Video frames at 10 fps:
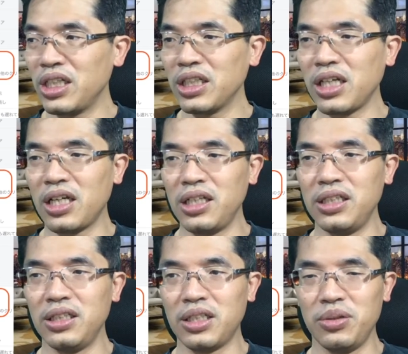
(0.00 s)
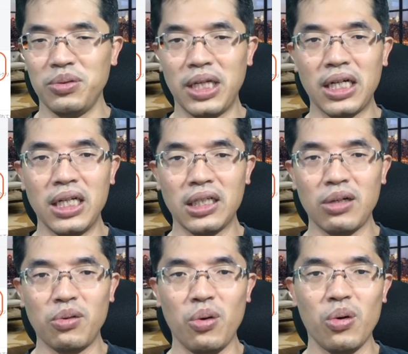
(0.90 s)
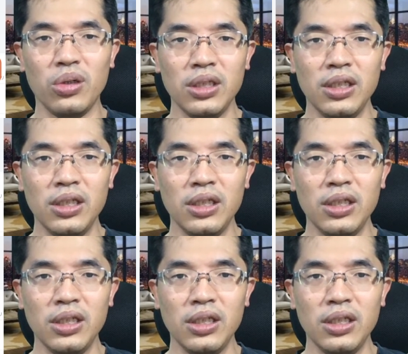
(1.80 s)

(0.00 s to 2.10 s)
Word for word: なきゃいけないんだけど、なかなかこ